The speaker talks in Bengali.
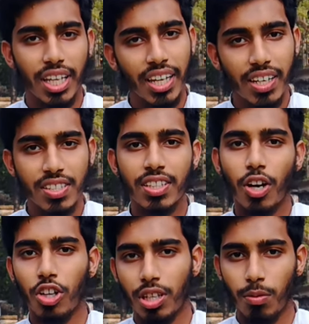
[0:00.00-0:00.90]
ইংরেজিতে
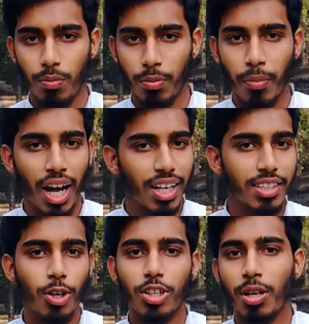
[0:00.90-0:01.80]
কথা বলবেন
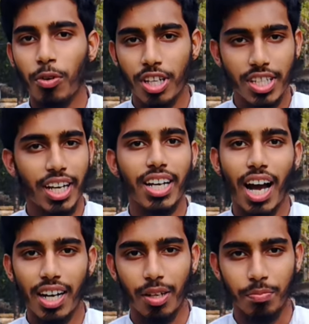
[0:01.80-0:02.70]
বাংলাতে কথা বলা সেখানে
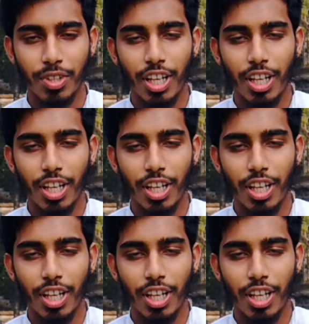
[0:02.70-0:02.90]
হারাম